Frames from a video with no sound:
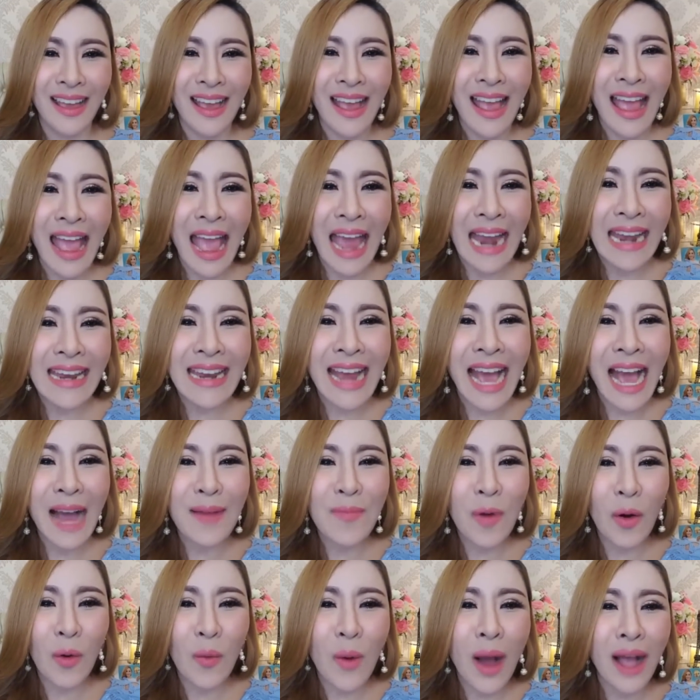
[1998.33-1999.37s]
แอนนา
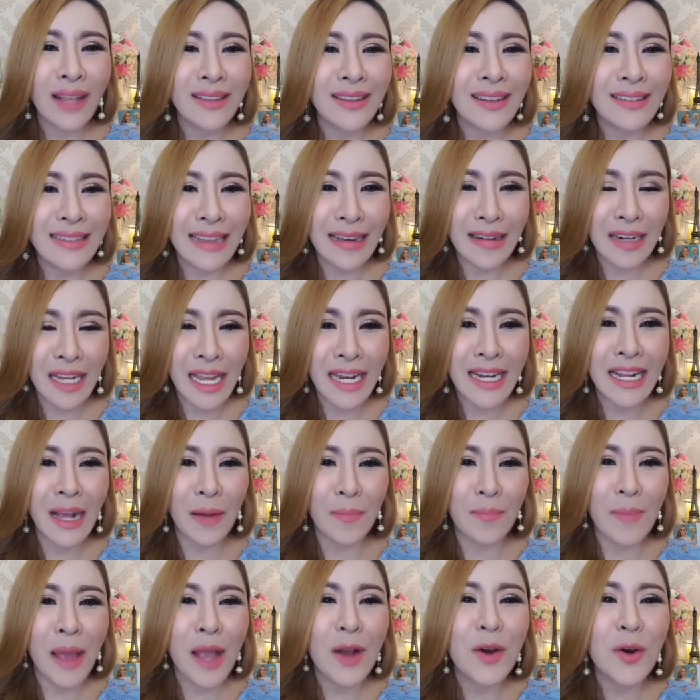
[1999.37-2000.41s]
บอกว่าตั้งแต่เรียนกับ
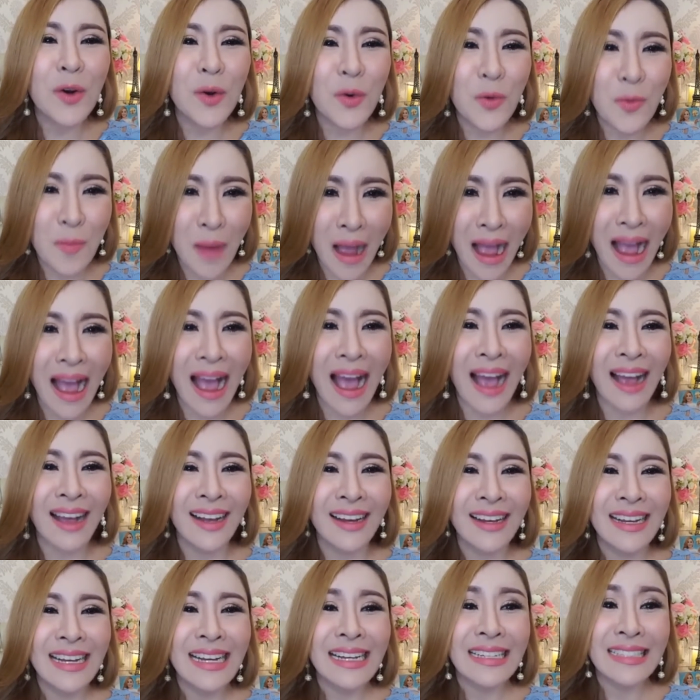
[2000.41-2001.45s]
แม่ครูมา
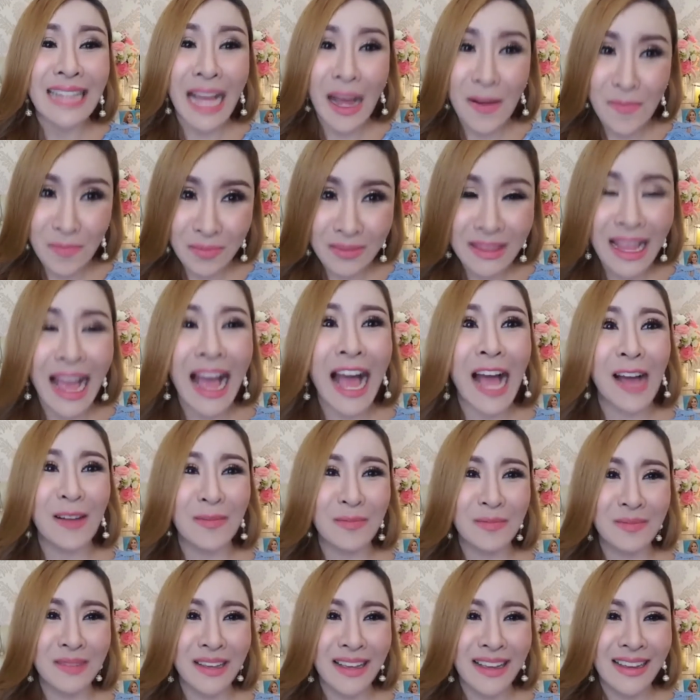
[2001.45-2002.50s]
ทำตาม
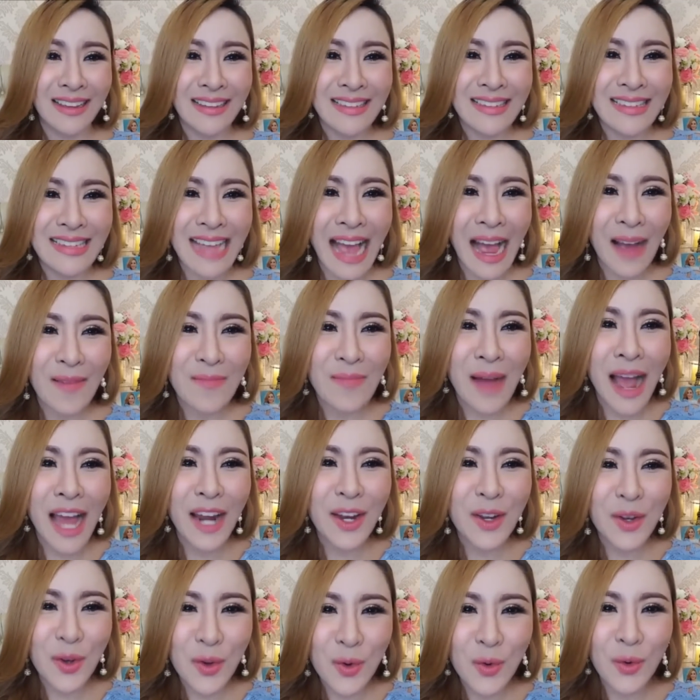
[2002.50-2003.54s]
สามารถ
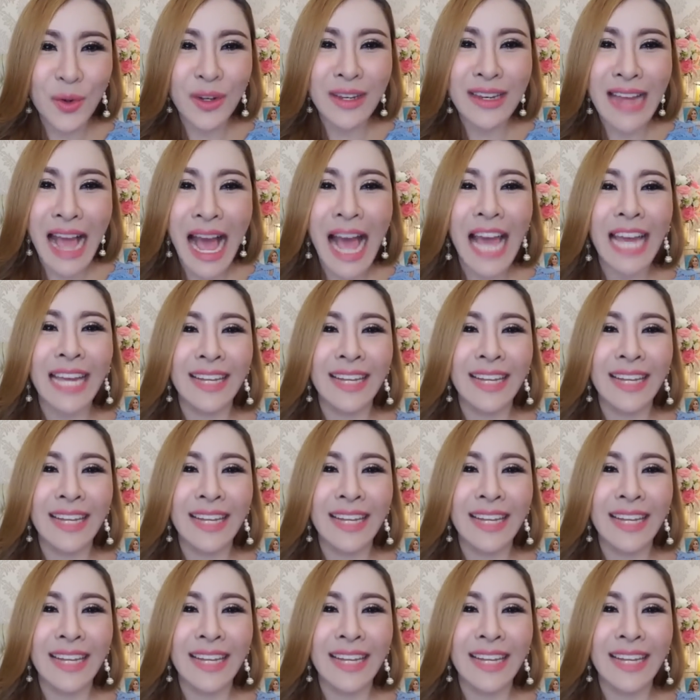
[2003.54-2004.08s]
ดูดได้